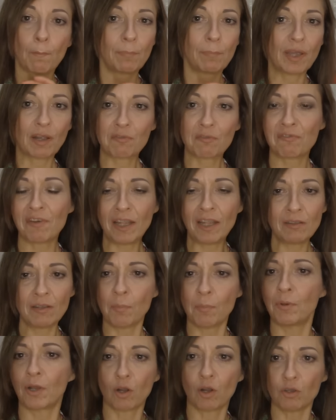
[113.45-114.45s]
perfetta
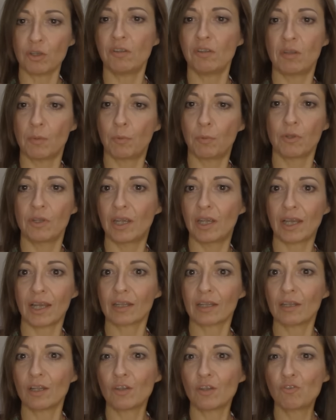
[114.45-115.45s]
per ogni tipo di
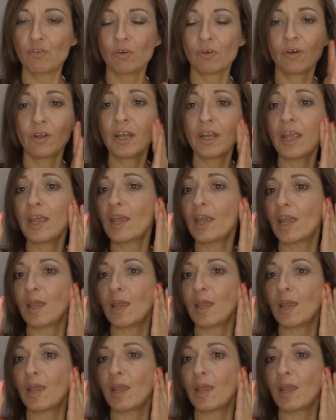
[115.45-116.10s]
cartagione